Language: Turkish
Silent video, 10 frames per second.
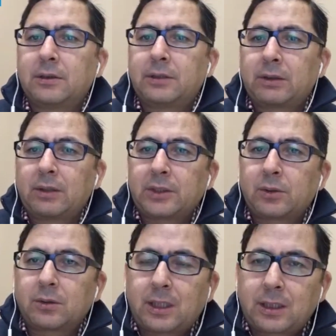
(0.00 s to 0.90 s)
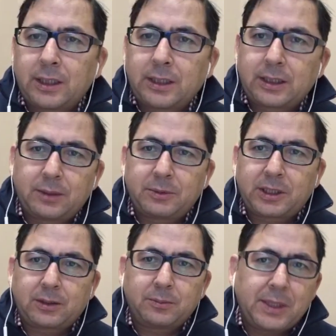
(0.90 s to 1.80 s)
regülasyonlarla ilgili bir
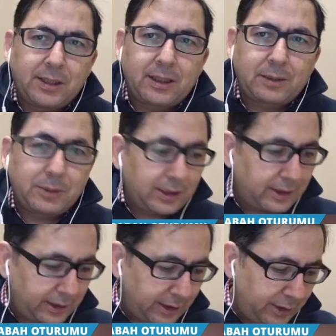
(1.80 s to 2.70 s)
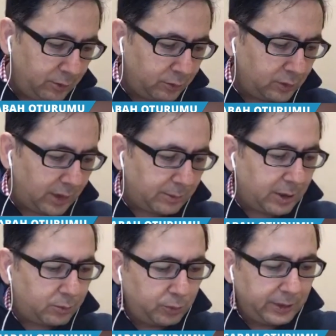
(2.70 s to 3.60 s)
takım mailler, bilgiler geliyordu
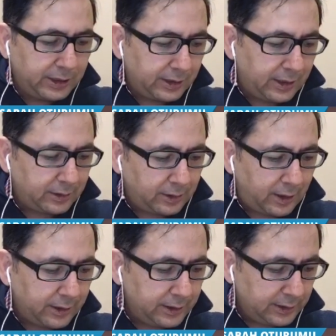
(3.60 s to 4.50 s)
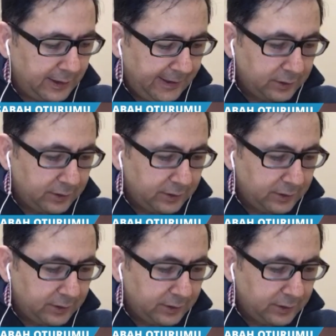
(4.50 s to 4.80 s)
ama bu bilgilere dair